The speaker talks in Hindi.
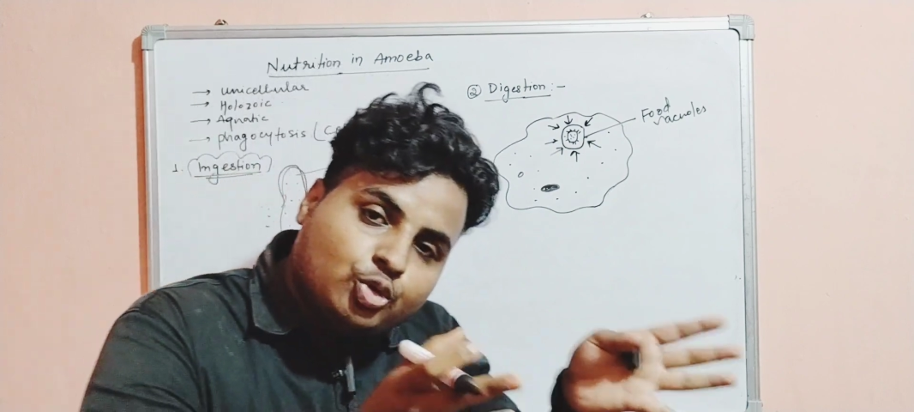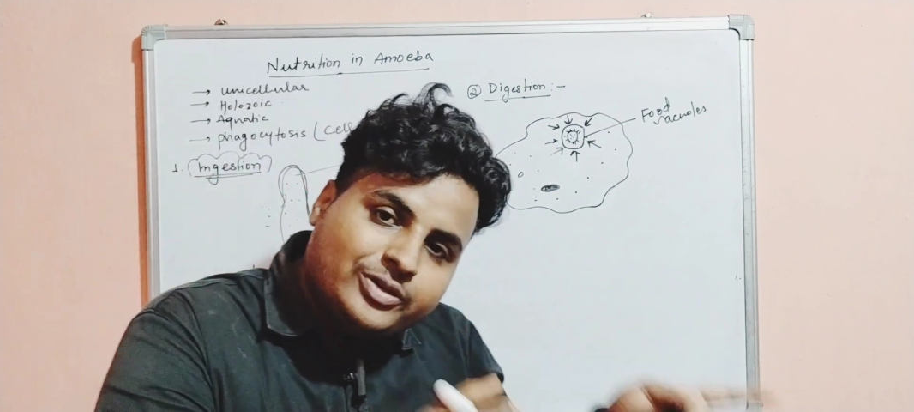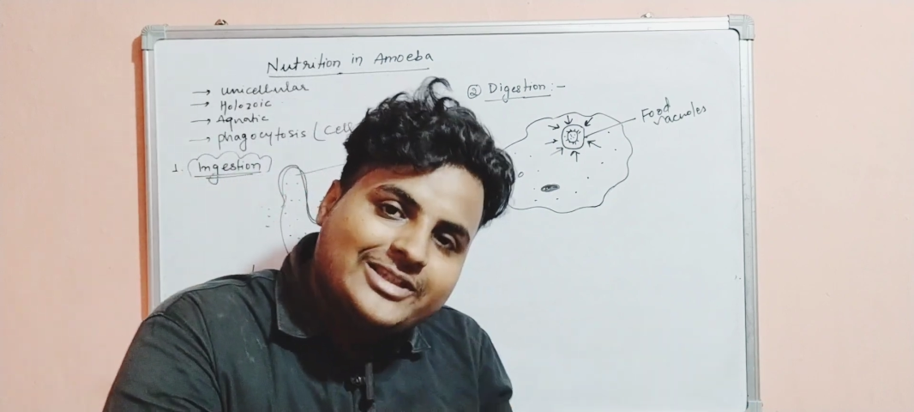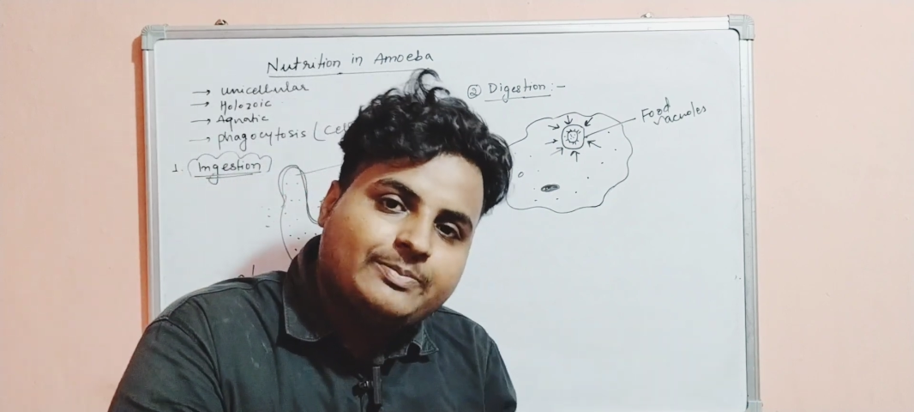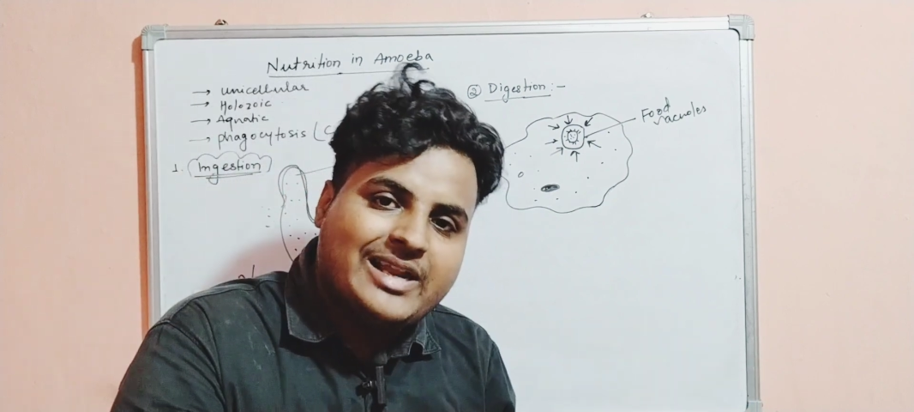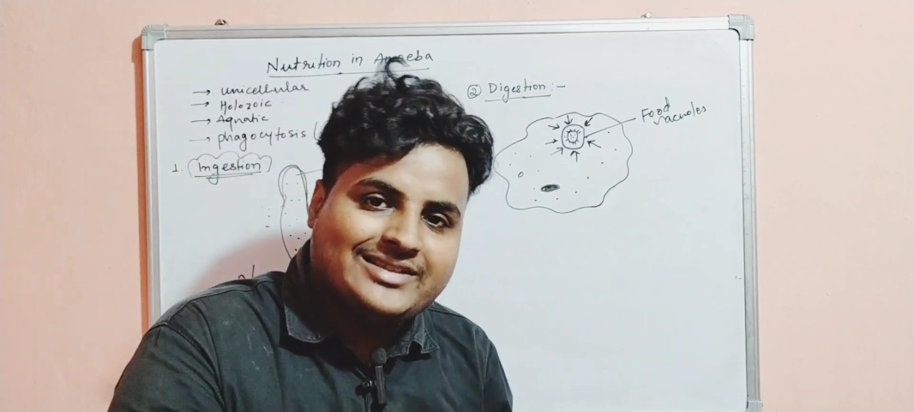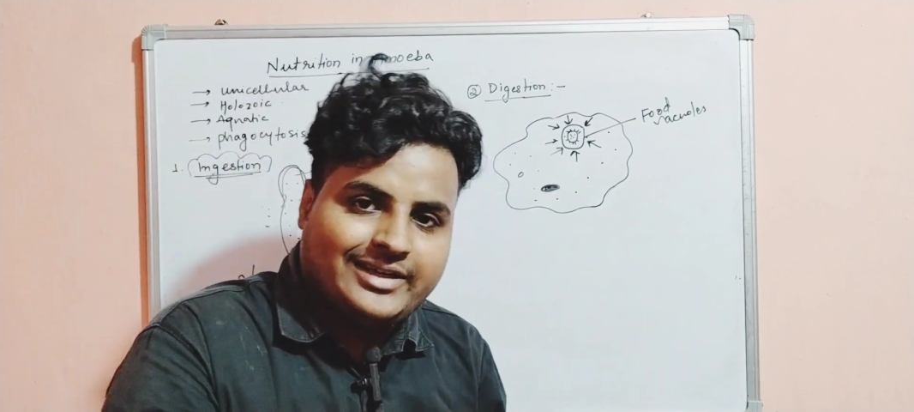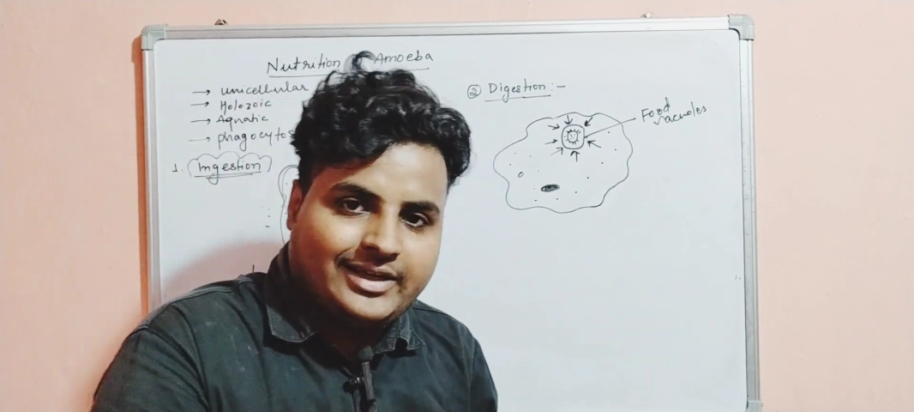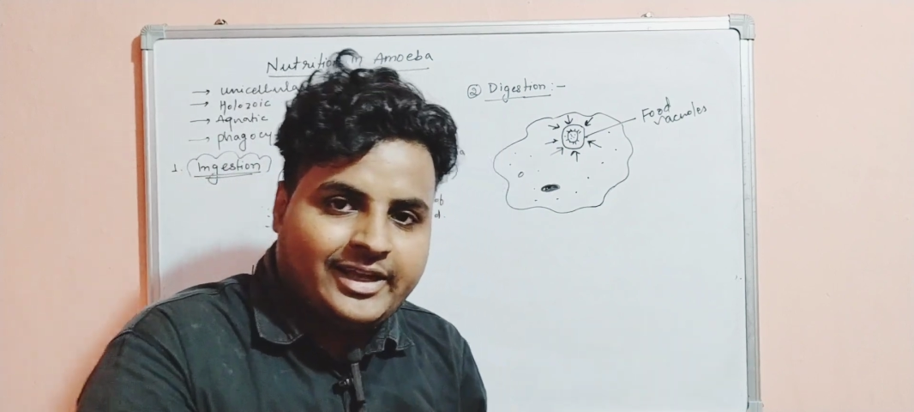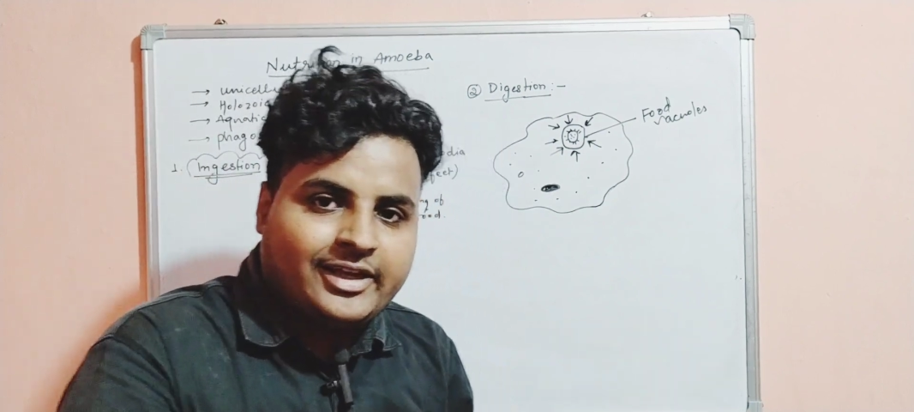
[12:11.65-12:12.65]
जूसेस
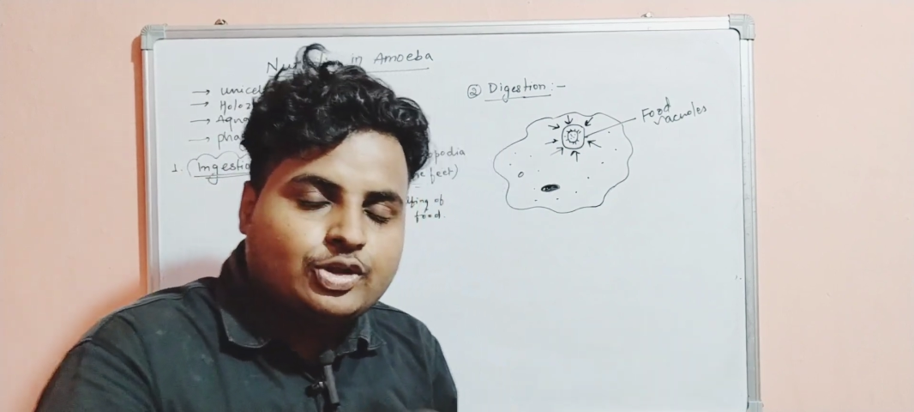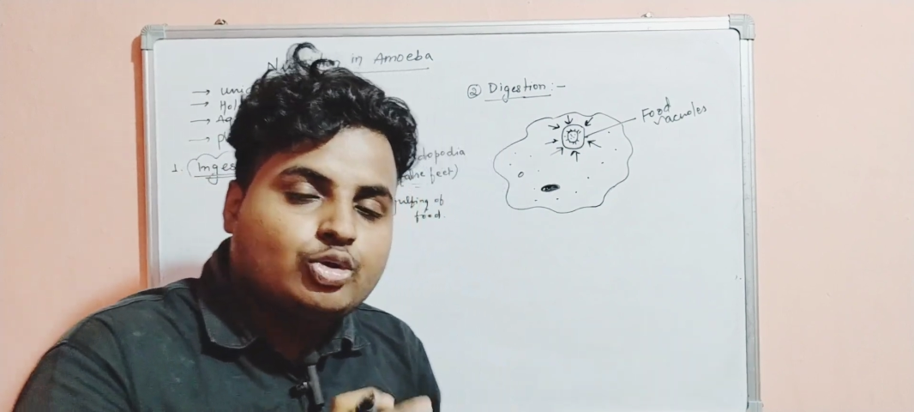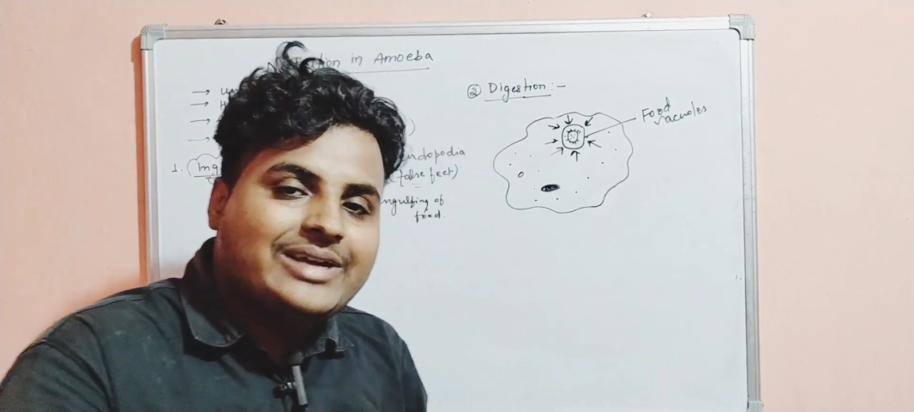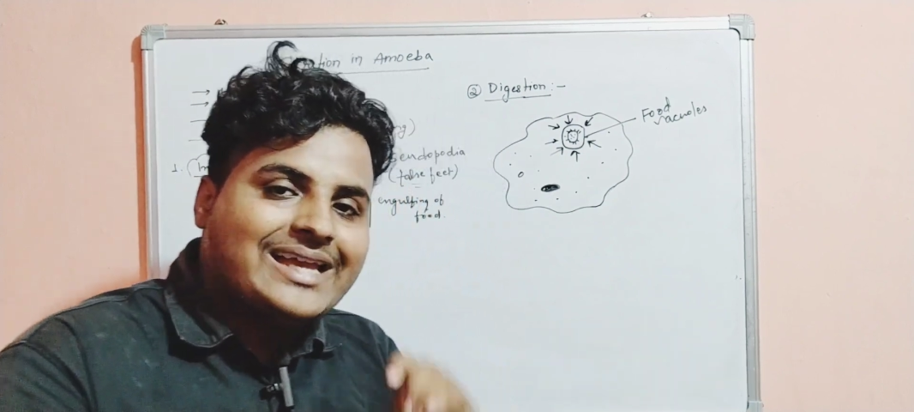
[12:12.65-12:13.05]
प्रेजेंट है जो